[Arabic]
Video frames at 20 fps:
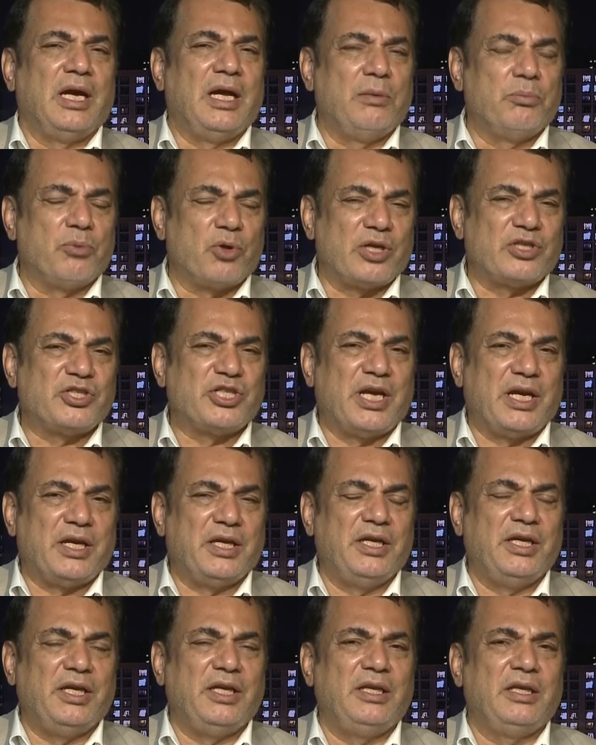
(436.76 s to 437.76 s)

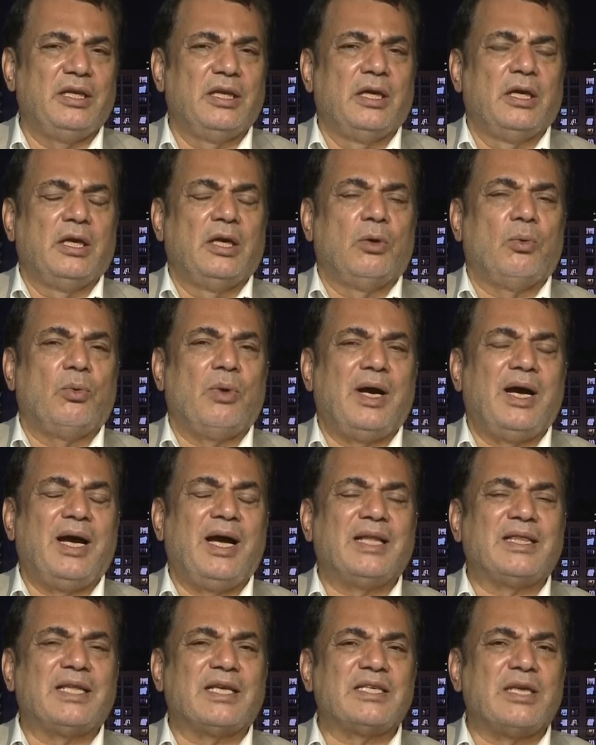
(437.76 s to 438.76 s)
المرشحين
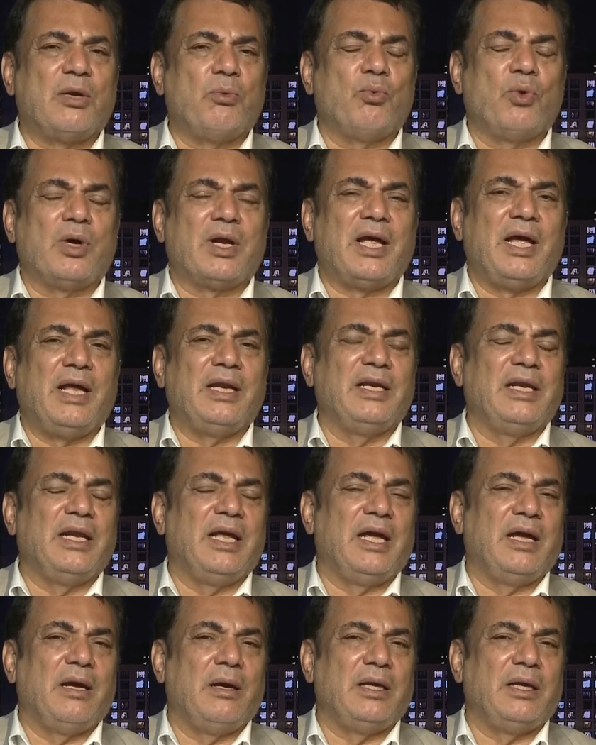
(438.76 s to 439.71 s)
واتصور ان